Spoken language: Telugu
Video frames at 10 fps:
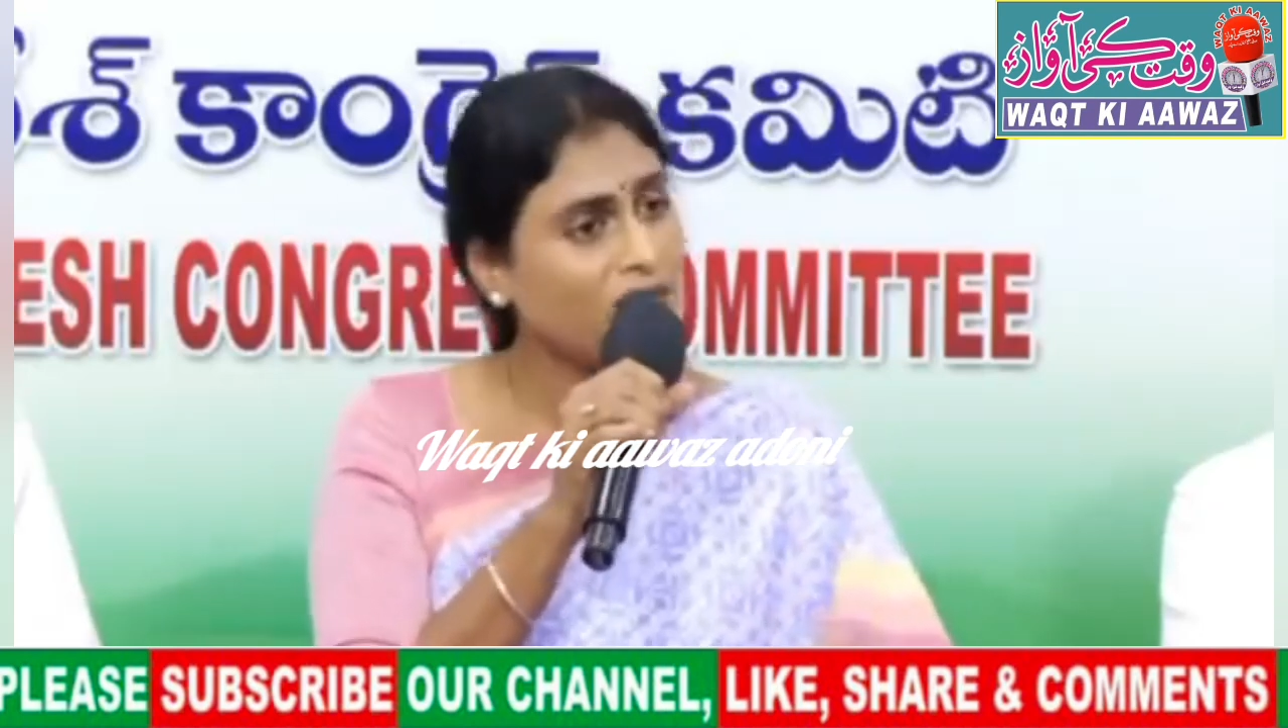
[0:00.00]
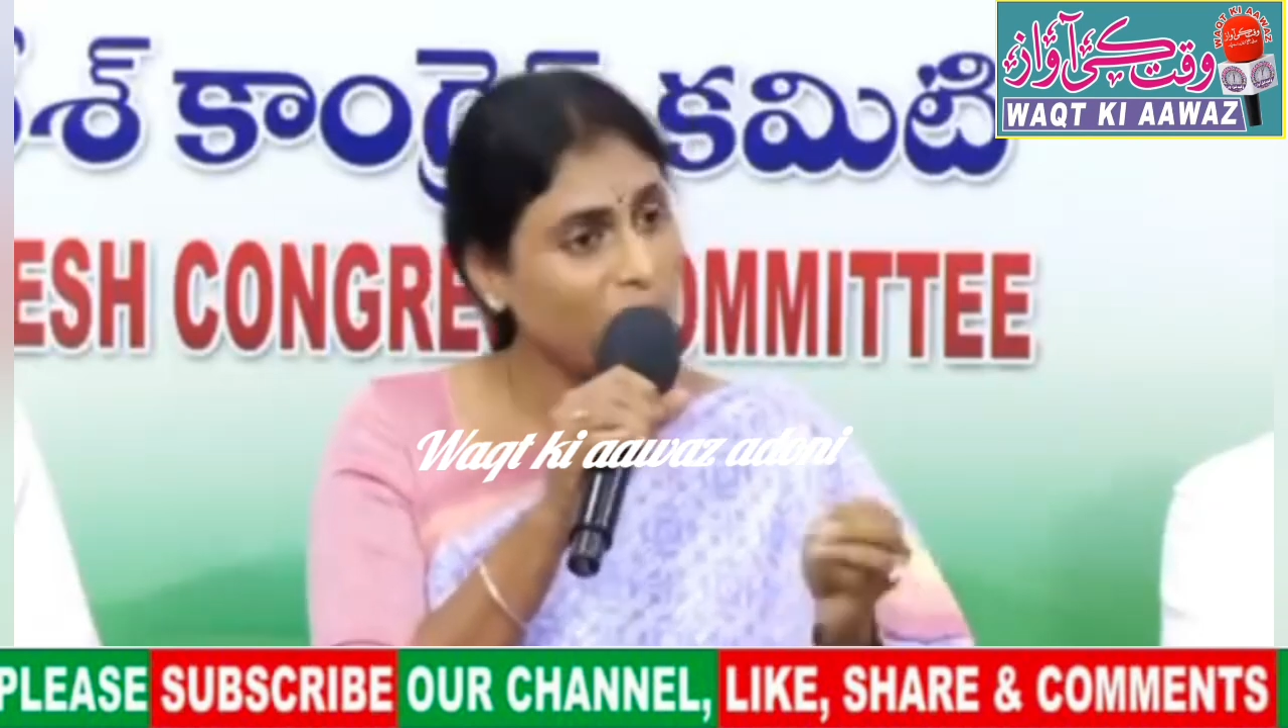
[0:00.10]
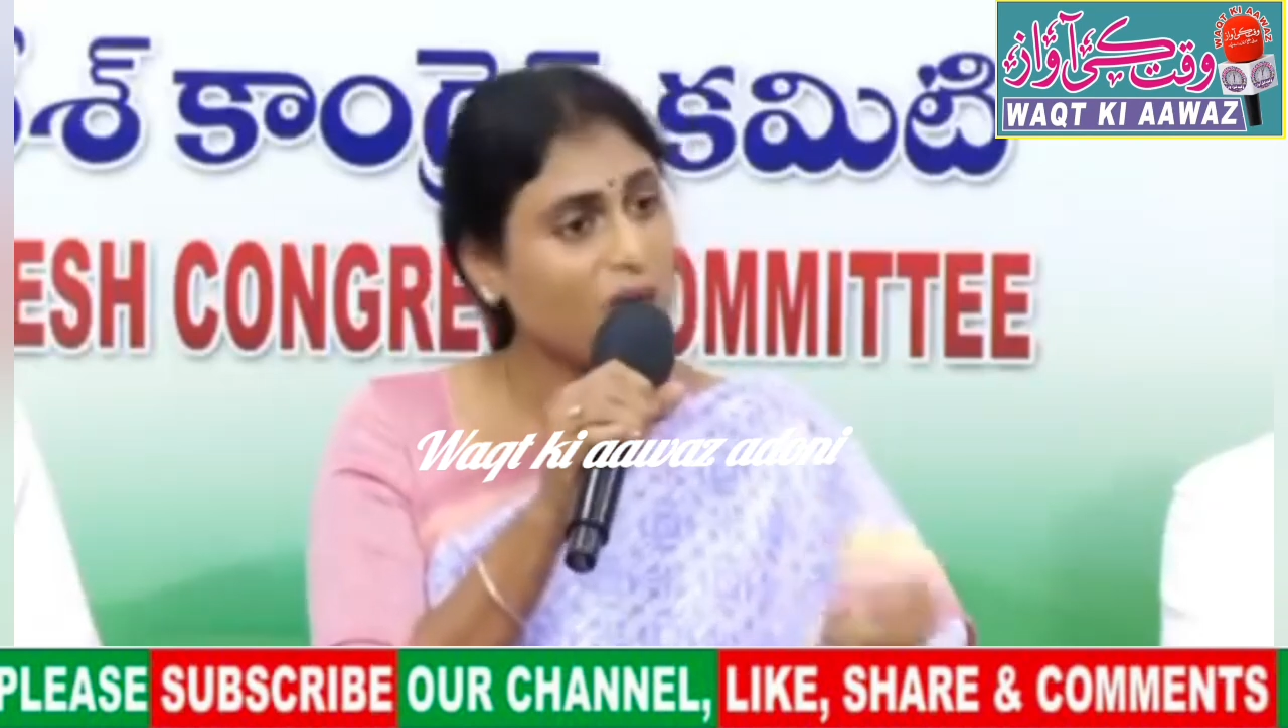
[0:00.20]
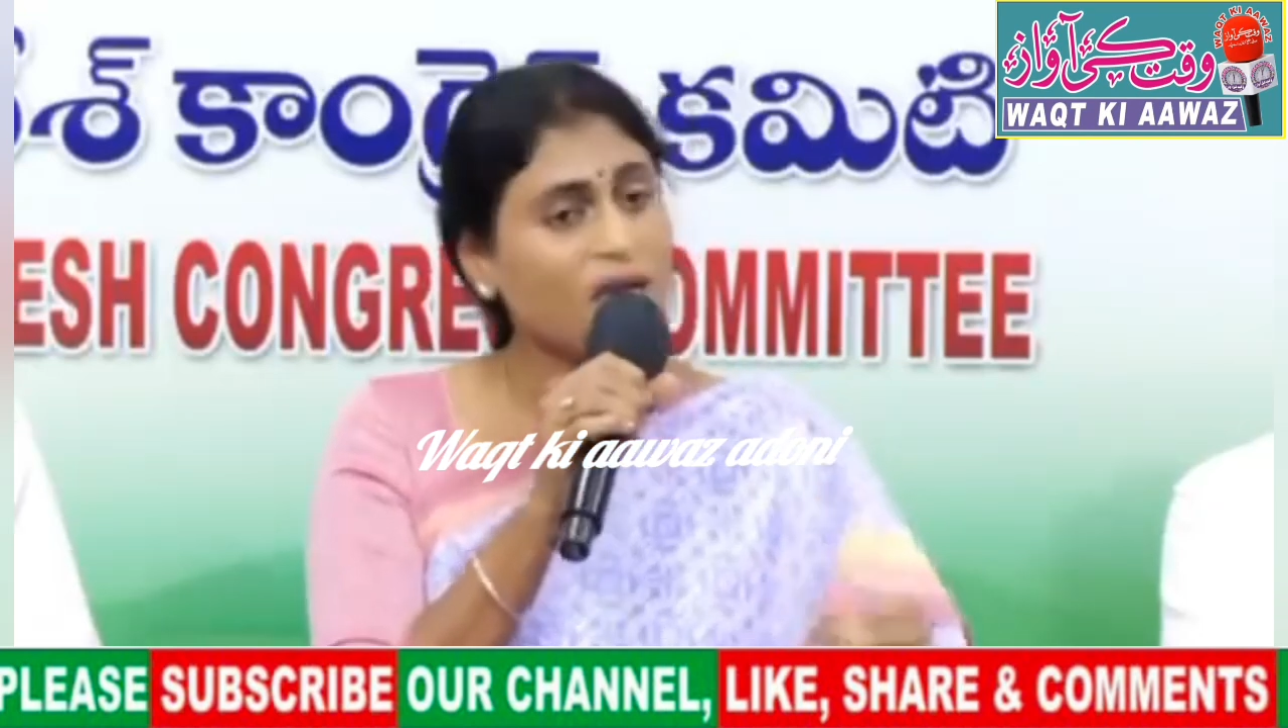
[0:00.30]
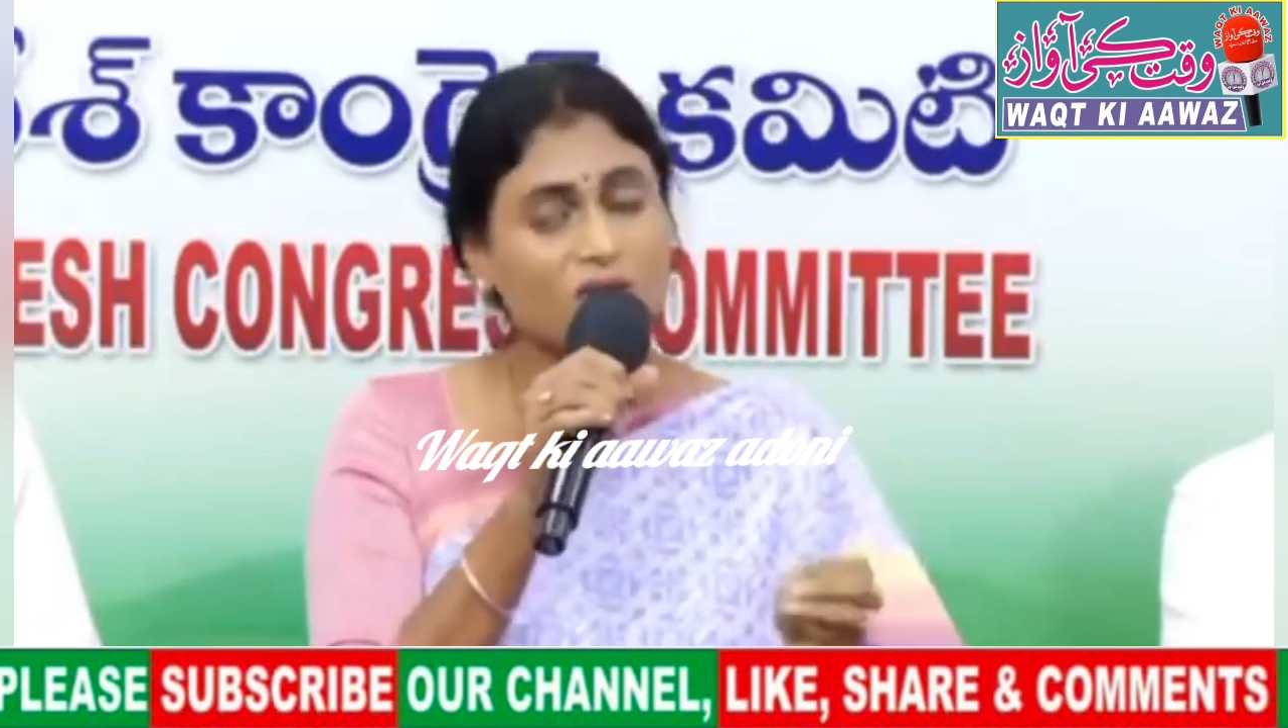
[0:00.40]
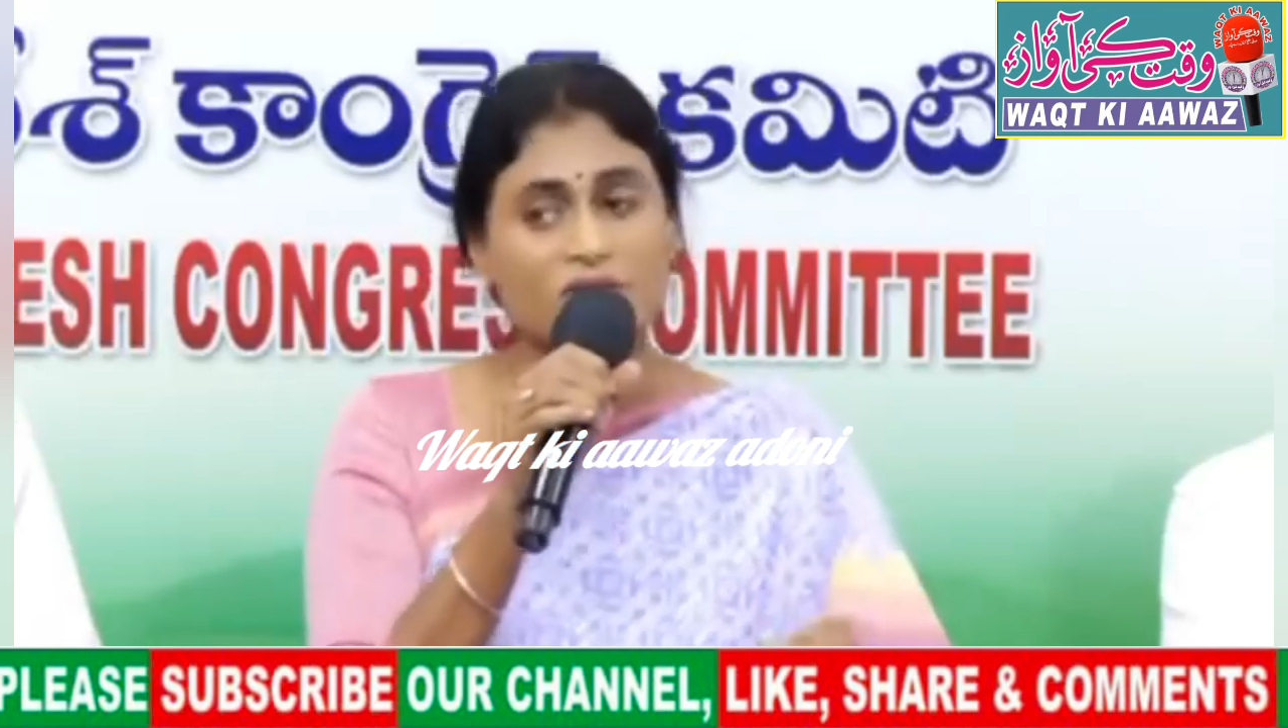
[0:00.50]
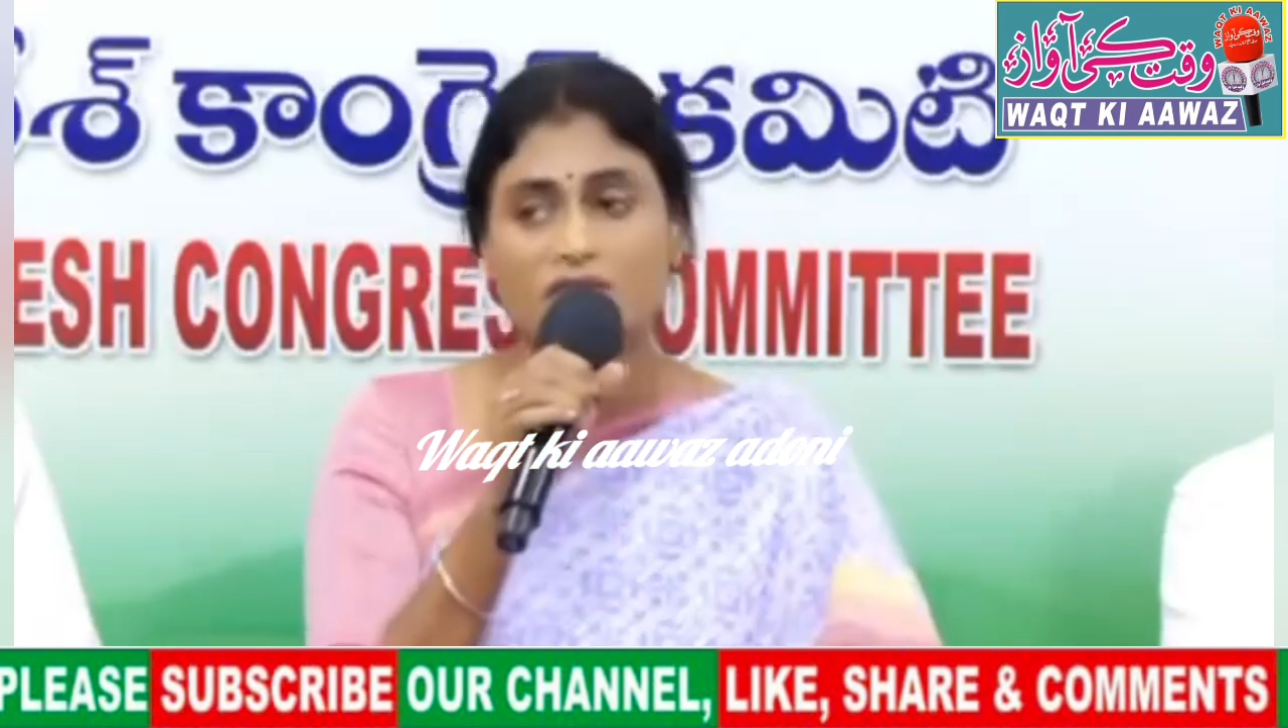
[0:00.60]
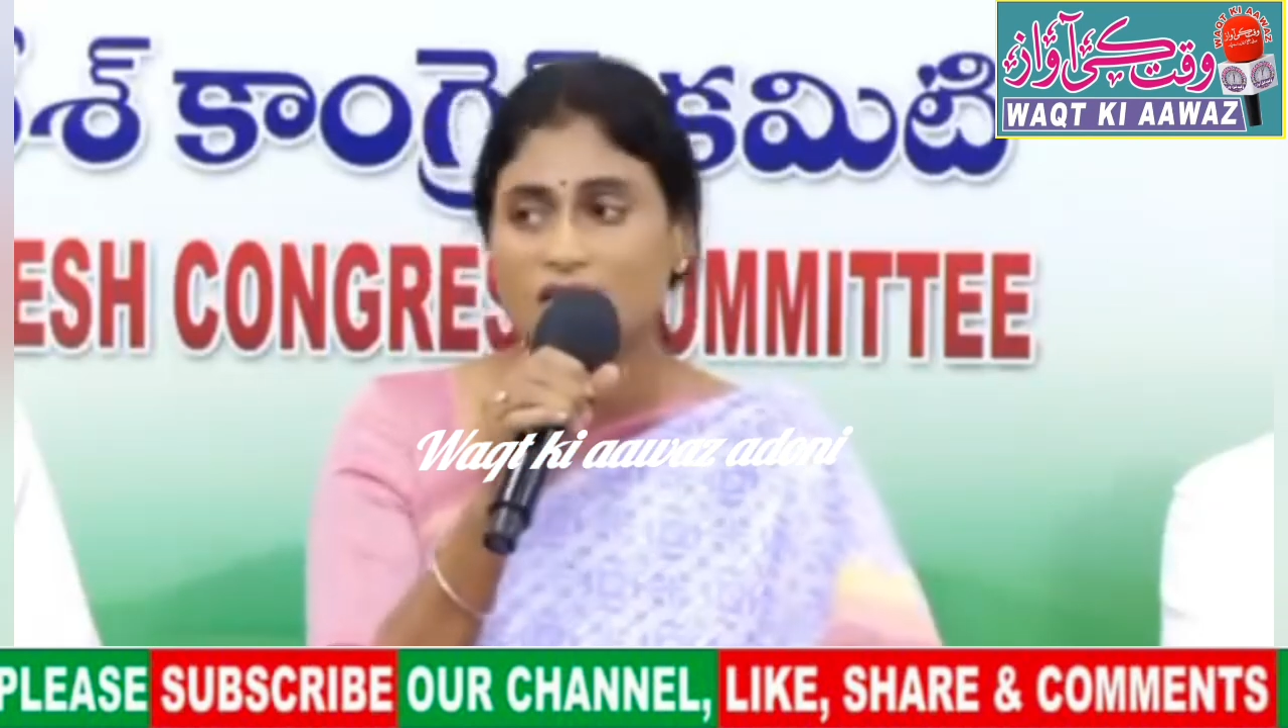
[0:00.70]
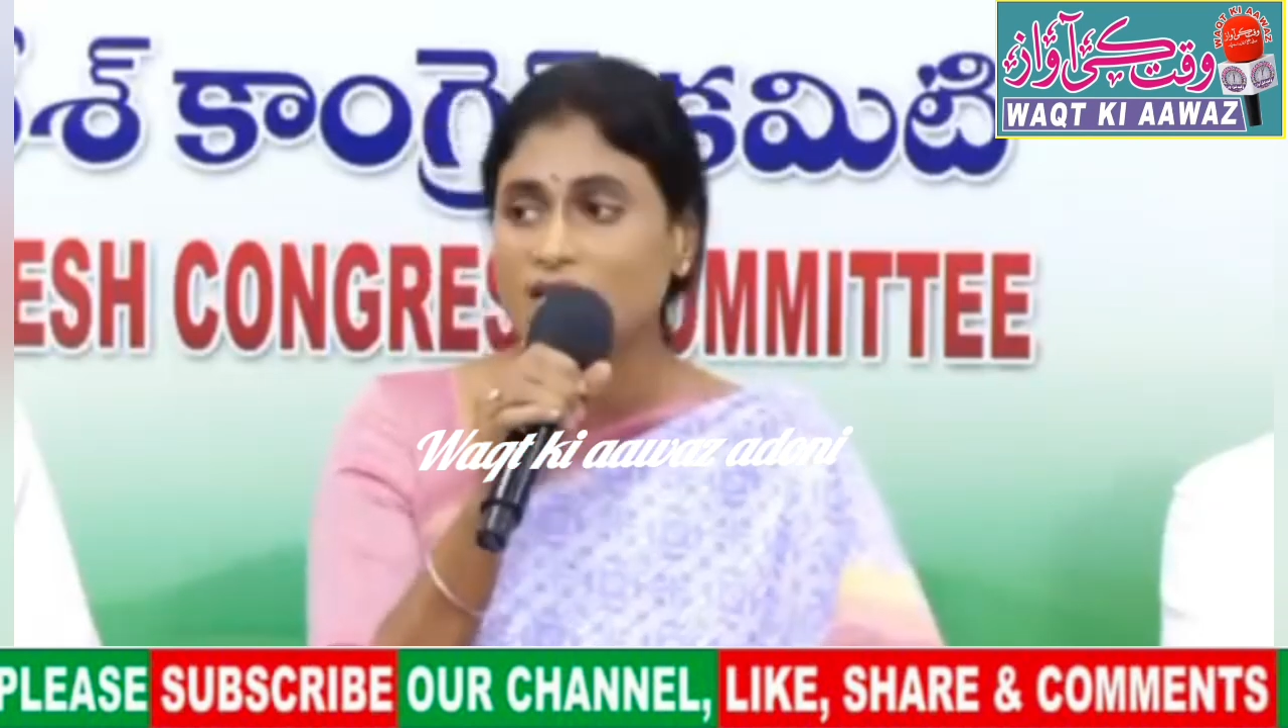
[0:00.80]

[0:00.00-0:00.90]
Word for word: డెబ్బై ఐదో